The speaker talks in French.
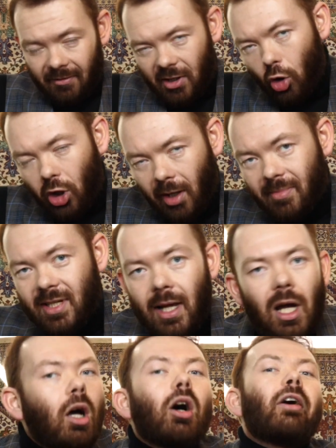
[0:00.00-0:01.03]
des vidéos comme
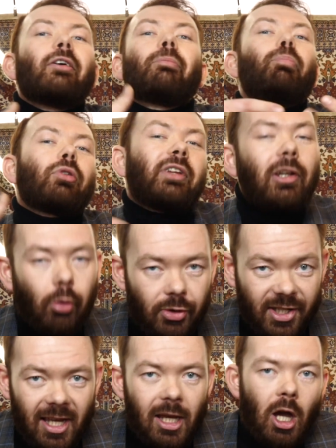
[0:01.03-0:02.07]
ça, euh, pour
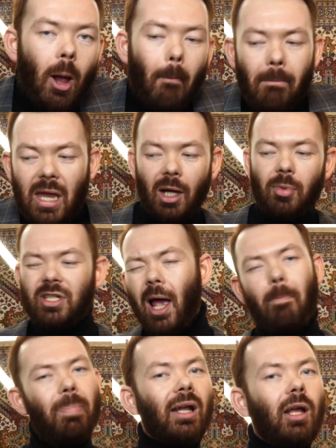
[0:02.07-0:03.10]
dénoncer, mais commence
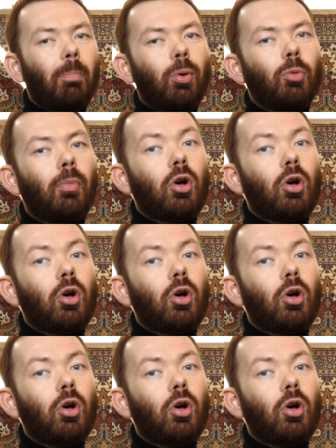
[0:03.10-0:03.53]
à perdre un peu de